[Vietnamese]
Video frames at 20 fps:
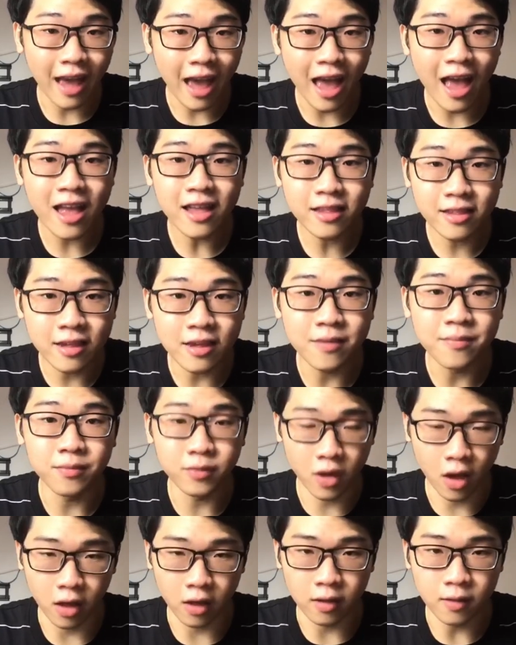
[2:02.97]
cá
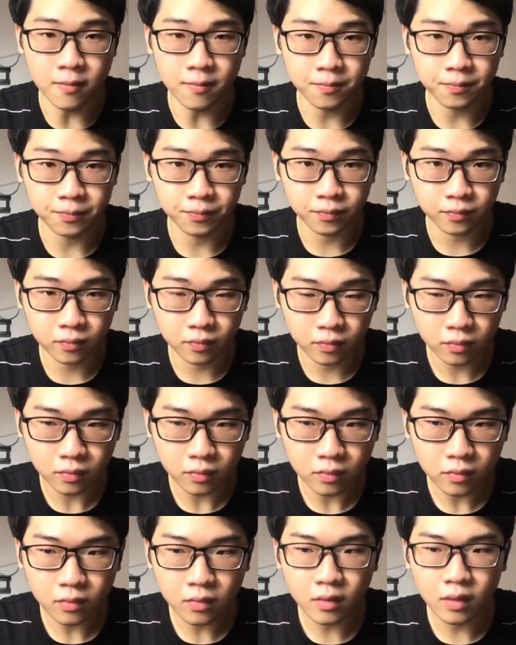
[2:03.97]
chim khỉ
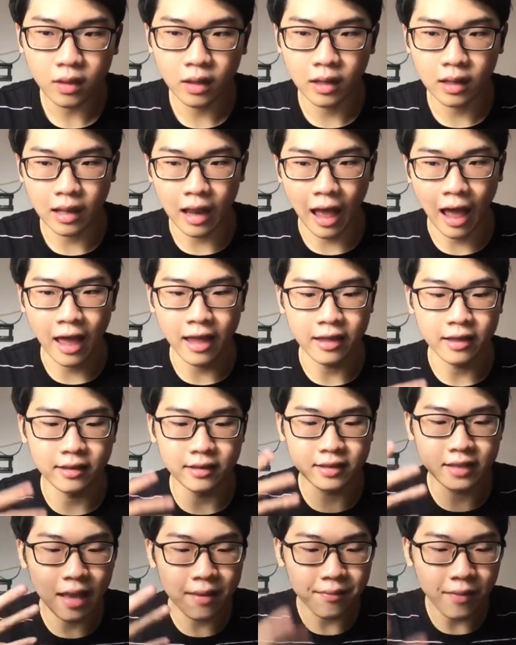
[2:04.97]
lại
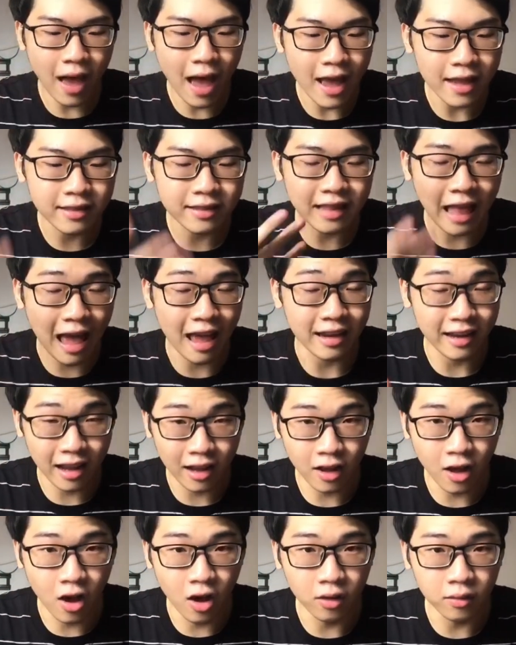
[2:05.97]
xem ai tài
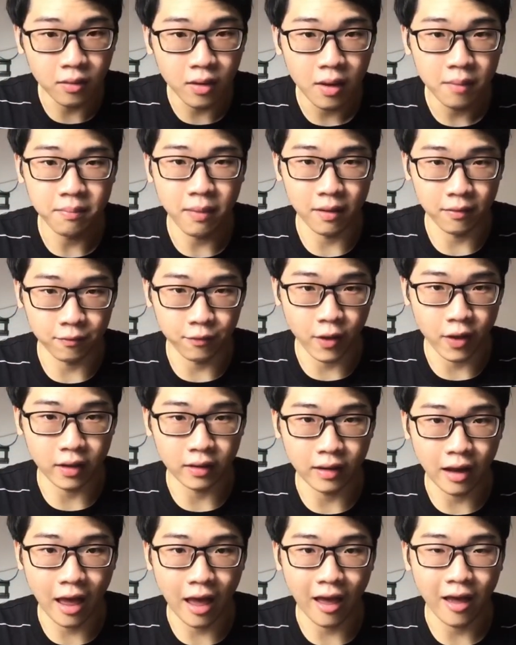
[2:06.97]
năng hơn bằng
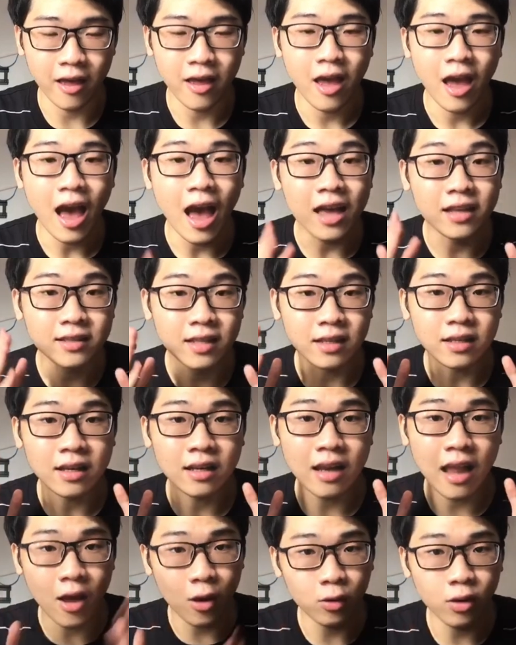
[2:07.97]
việc là ai sẽ
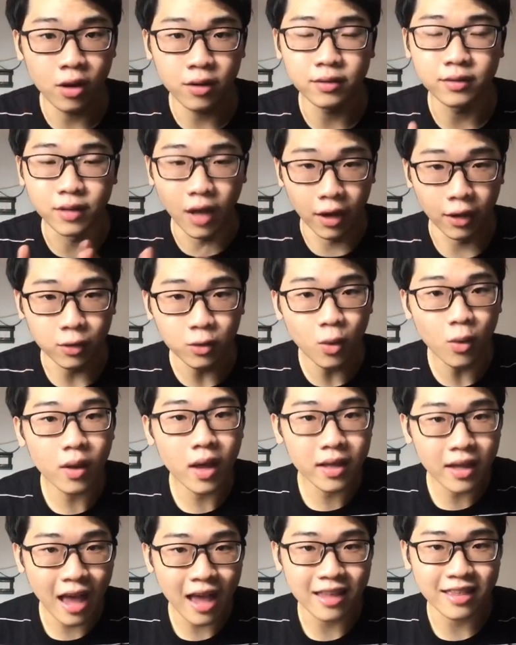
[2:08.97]
leo lên đỉnh của
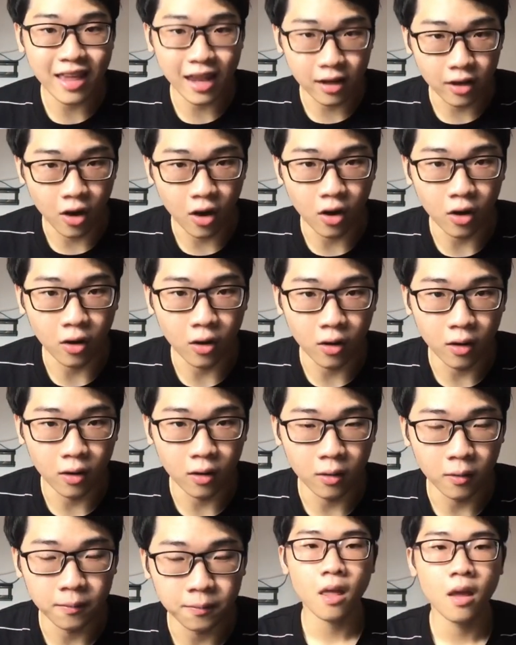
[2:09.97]
cái cây nhanh hơn
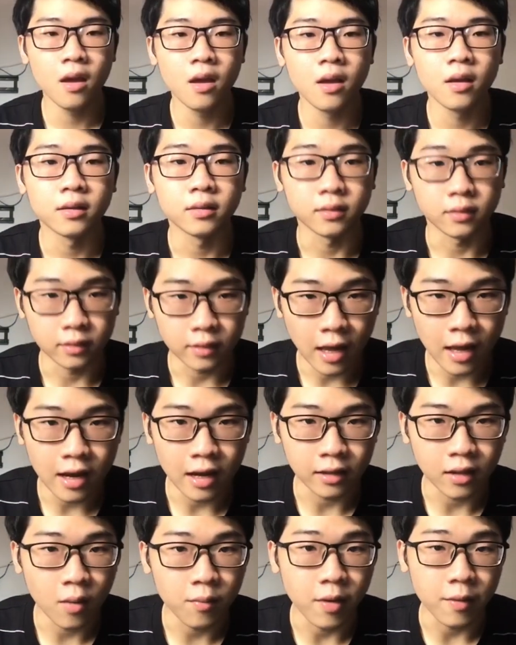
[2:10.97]
đây
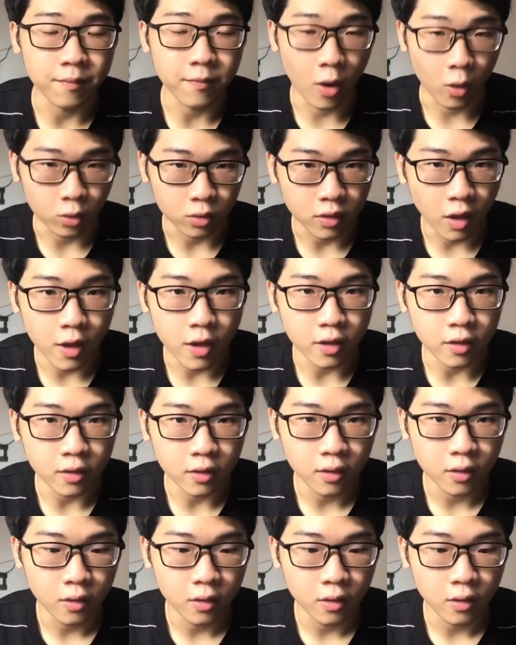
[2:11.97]
là thông điệp đầu tiên